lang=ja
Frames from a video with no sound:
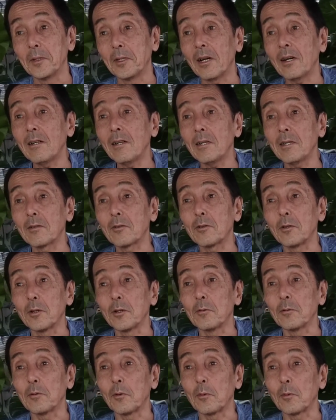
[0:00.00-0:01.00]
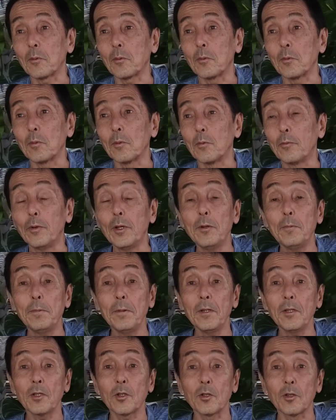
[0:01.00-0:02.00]
だからっつってね、その
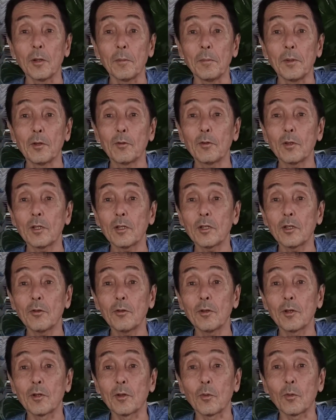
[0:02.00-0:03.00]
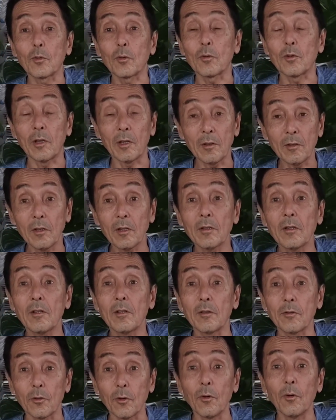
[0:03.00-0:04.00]
フィリピン人ね、見下してるなんてこと全然な
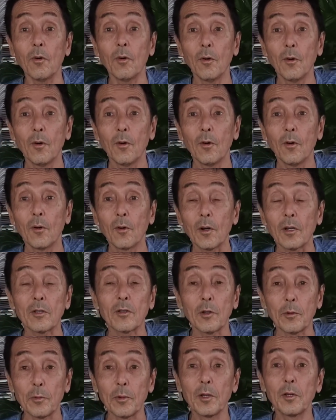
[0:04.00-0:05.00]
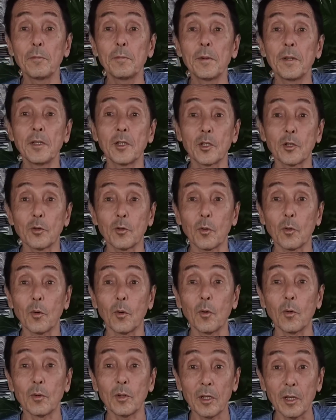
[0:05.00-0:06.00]
いでしょかつてフィリピン人
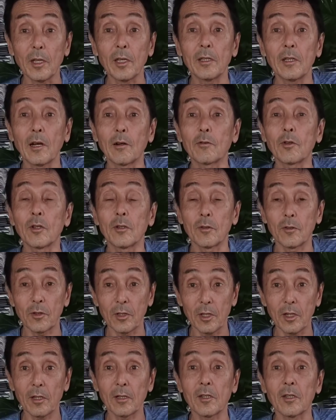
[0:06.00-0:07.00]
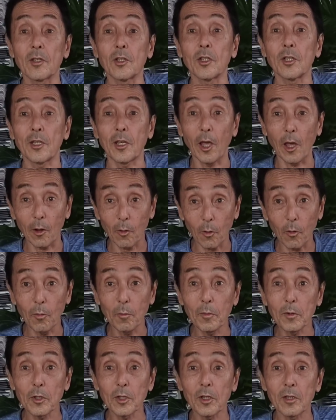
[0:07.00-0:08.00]
とね、たくさん付き合ったし、結
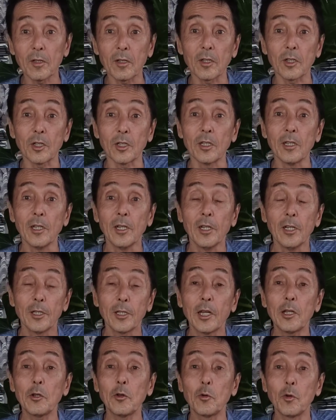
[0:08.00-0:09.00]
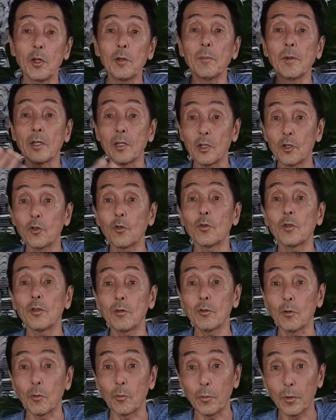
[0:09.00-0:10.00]
婚もしてたし、何より今一緒にい
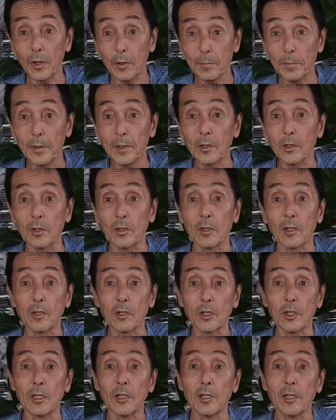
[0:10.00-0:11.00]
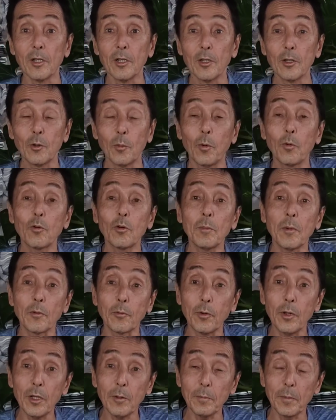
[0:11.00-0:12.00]
るのフィリピン人だし、で、僕今
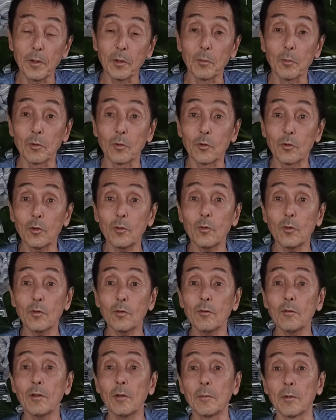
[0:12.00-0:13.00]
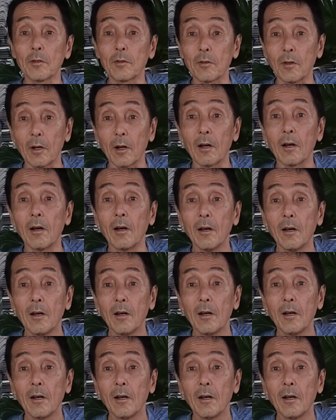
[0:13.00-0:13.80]
フィリピンにもずっと住んでますから、